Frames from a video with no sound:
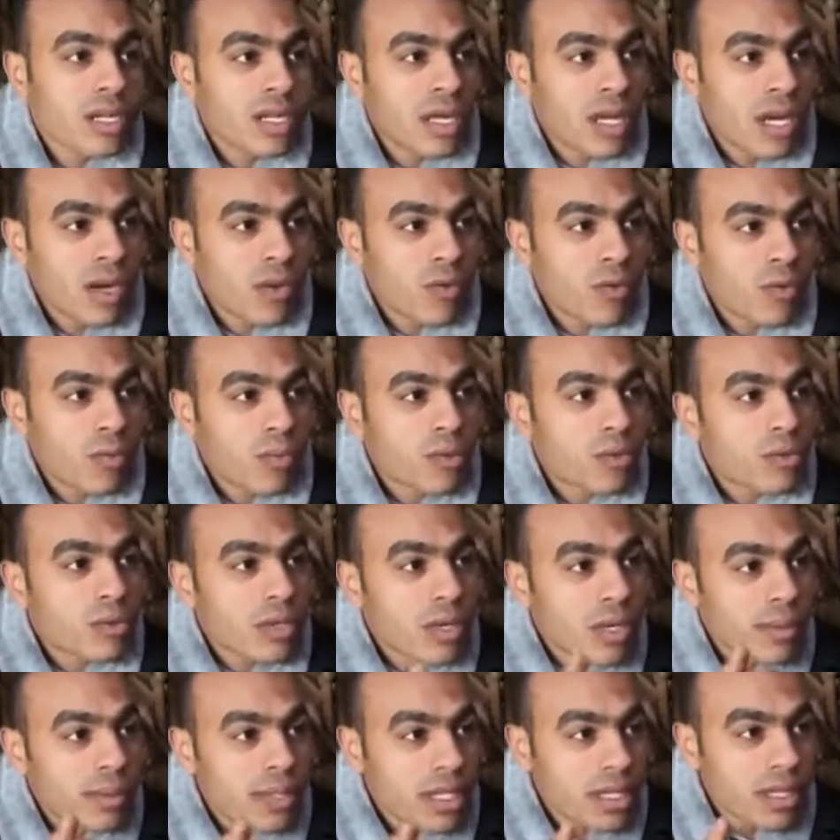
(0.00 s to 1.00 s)
او بودره
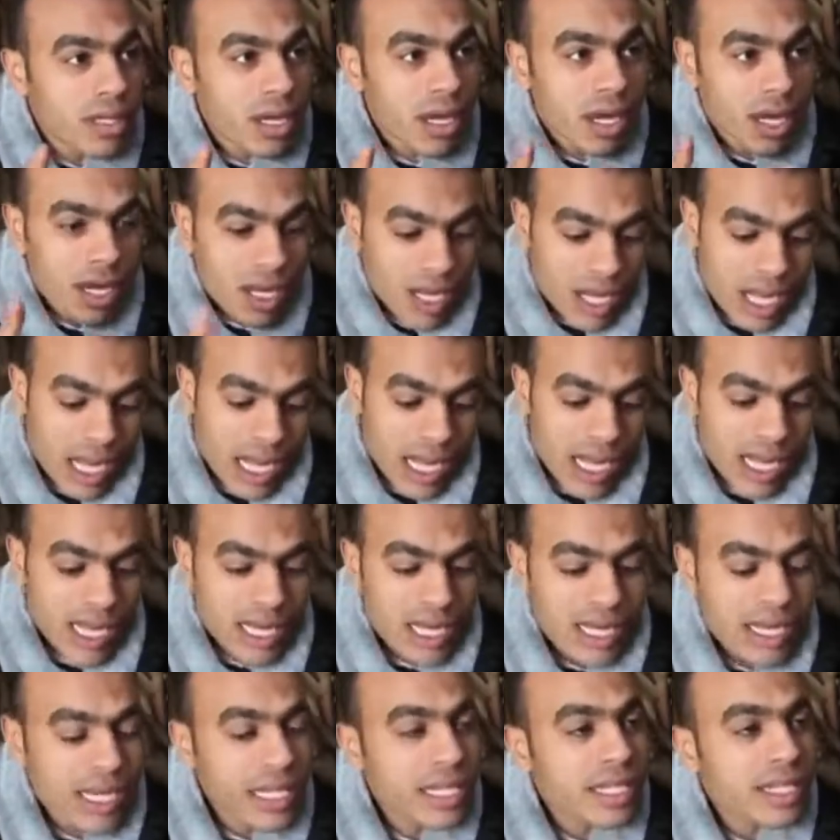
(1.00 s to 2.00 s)
بيضه على
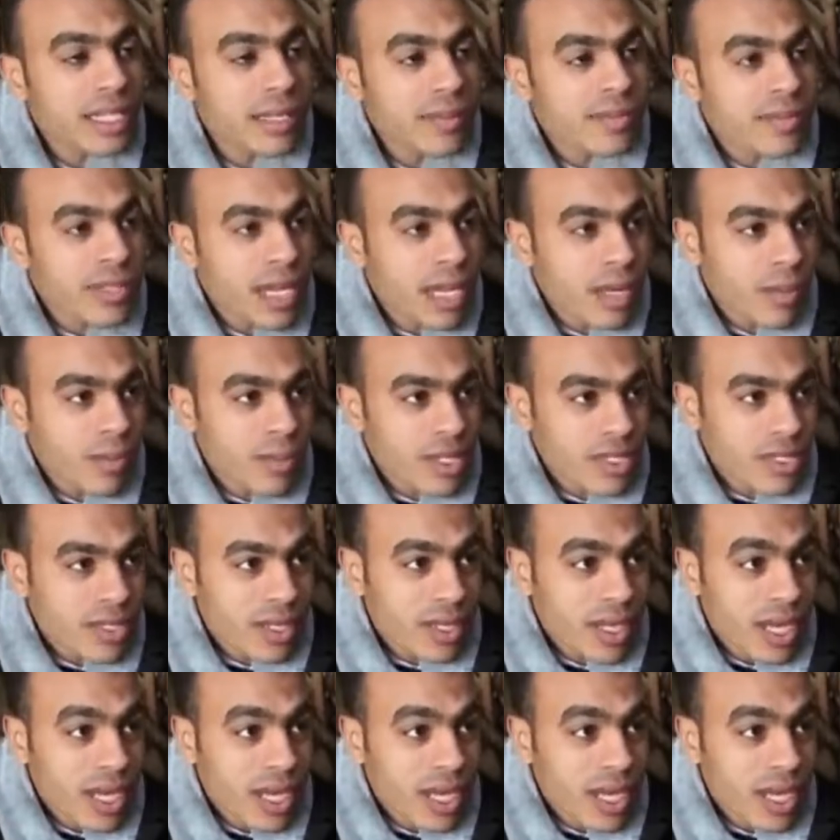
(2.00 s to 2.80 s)
العرق بتاع البصل